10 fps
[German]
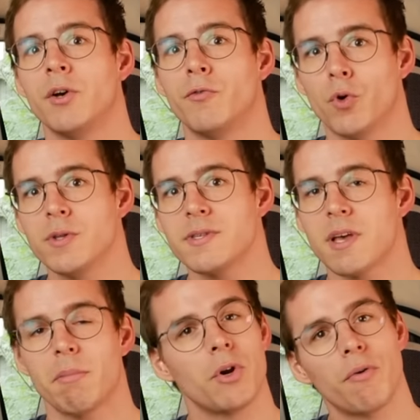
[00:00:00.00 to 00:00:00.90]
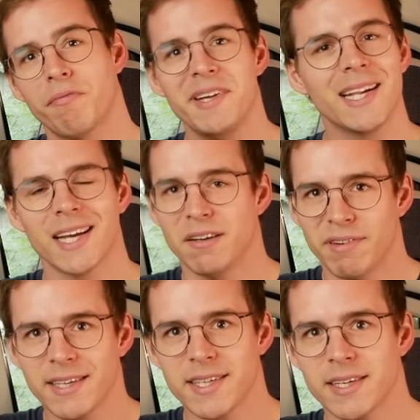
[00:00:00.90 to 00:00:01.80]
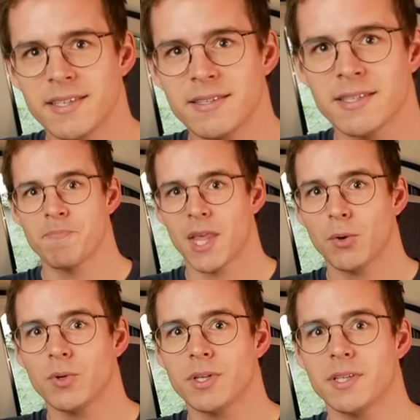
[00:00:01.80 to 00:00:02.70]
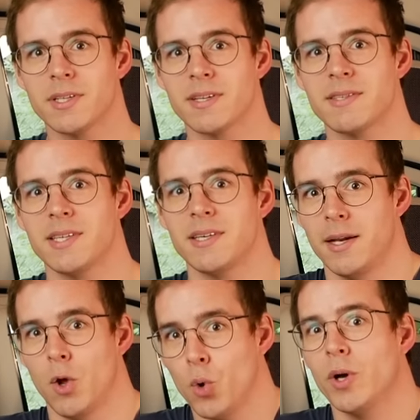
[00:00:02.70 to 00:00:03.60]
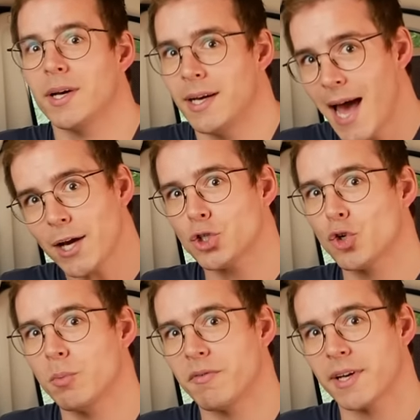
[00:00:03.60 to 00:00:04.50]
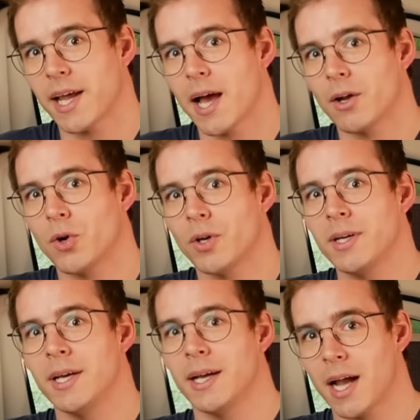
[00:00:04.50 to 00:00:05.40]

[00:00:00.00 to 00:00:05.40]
Für uns aber noch viel relevanter ist, dadurch, dass sie höhere Ladeströme vertragen können,